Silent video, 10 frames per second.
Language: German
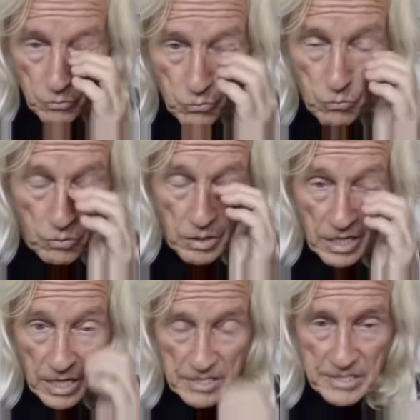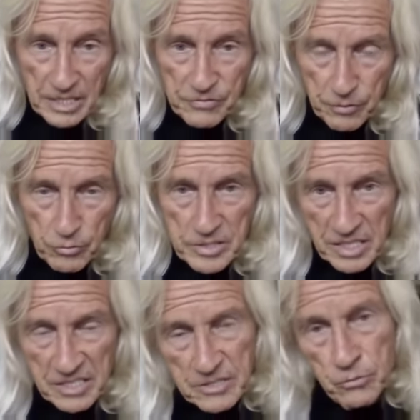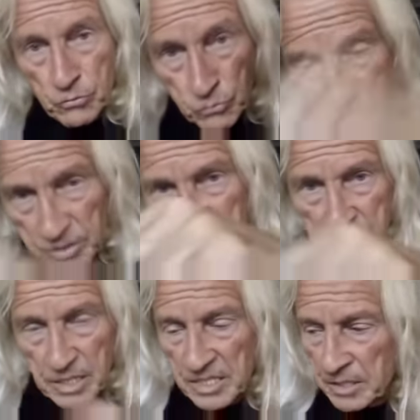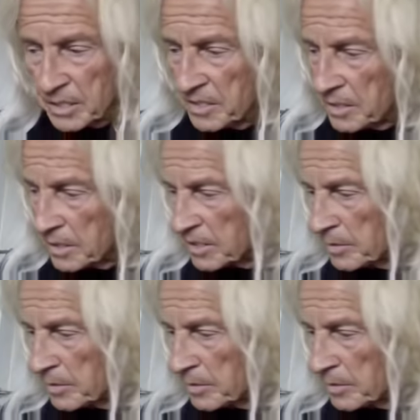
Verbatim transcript: Du hast das verursacht, dass du durch diese Eltern